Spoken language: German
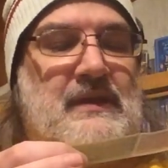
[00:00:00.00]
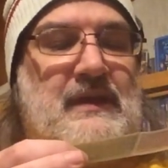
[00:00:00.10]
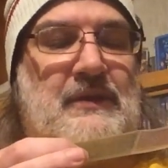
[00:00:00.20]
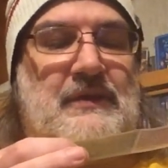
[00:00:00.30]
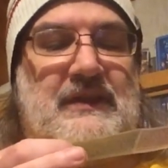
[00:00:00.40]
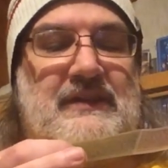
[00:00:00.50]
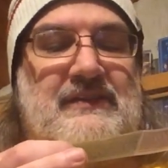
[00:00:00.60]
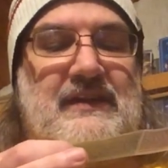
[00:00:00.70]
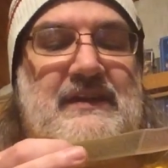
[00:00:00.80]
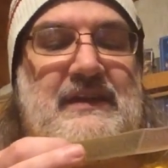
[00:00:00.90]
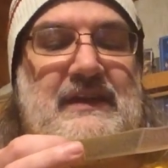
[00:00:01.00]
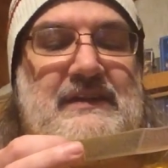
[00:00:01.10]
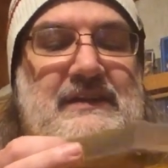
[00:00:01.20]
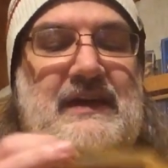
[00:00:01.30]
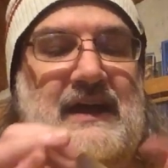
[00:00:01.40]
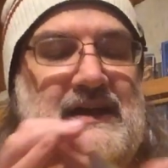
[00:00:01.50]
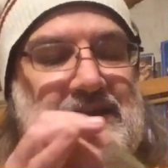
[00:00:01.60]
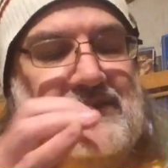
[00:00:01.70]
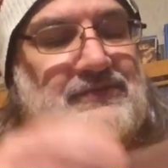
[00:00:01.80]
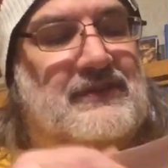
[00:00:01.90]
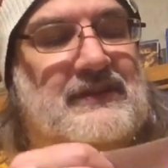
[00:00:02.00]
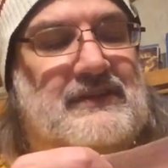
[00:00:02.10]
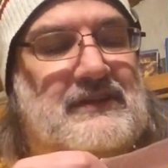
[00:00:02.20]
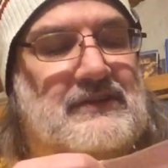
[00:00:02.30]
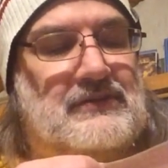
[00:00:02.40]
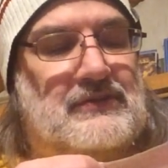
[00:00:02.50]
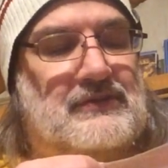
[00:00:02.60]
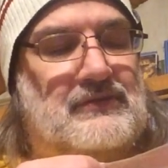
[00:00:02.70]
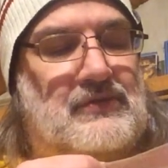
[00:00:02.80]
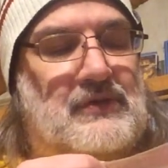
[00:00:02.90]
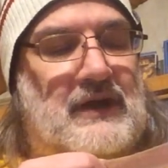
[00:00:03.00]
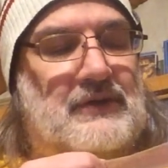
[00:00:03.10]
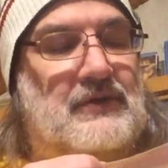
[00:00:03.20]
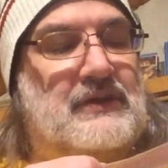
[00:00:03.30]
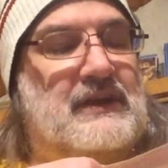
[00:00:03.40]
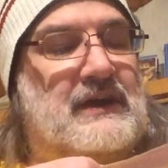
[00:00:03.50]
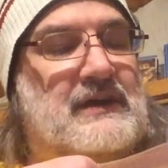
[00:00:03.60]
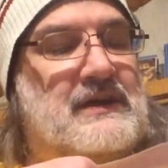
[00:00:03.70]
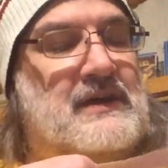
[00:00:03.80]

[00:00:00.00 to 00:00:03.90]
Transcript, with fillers: Kalorien sehe ich gerade keine. Finde ich die hier noch irgendwo? Ah, doch, hier.